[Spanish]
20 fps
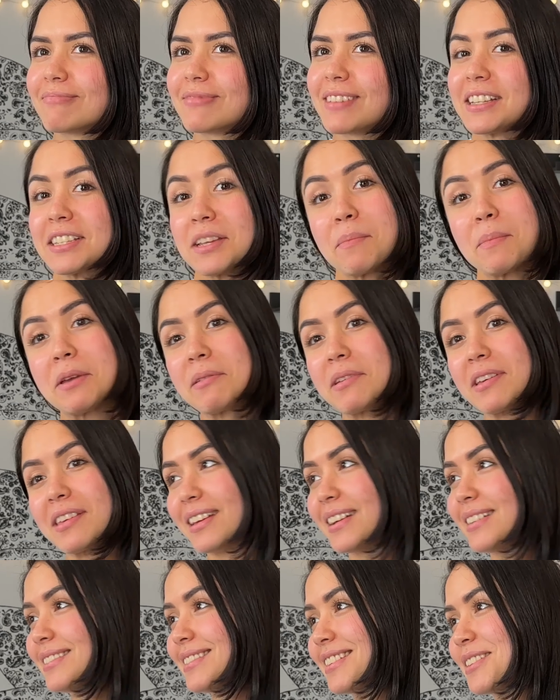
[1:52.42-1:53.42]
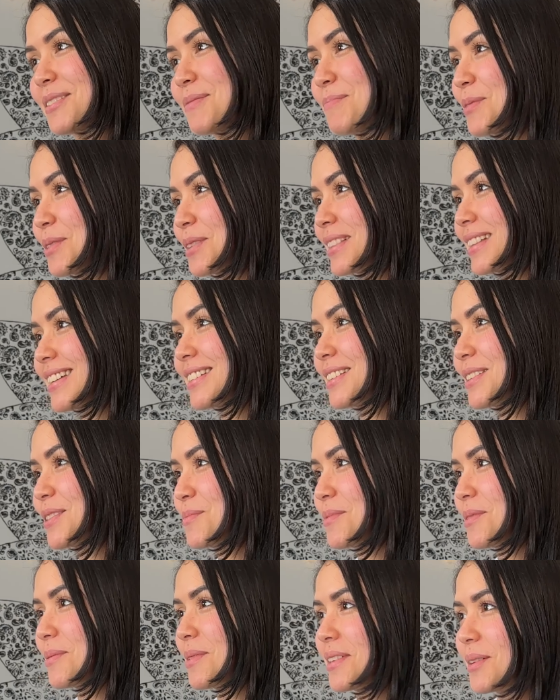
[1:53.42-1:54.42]
esa es mi vida. El deporte ha sido
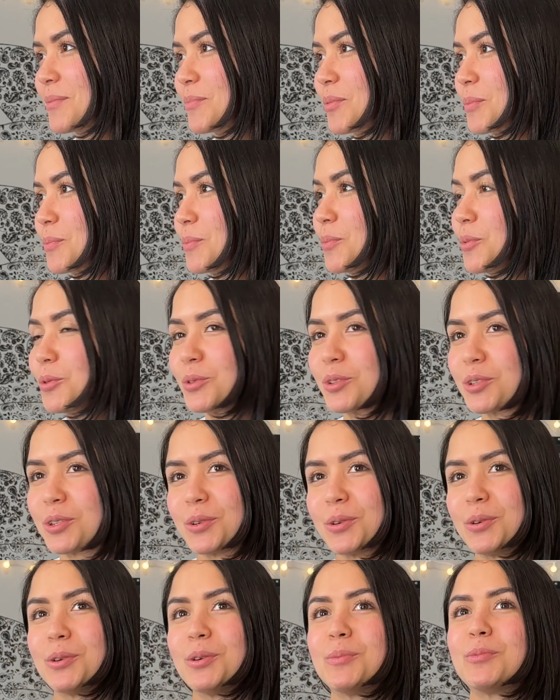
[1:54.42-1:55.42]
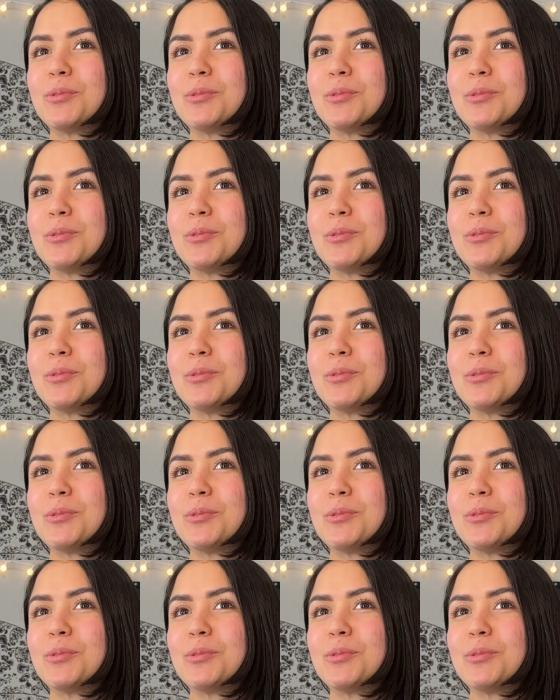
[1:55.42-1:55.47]
mi vida por mucho,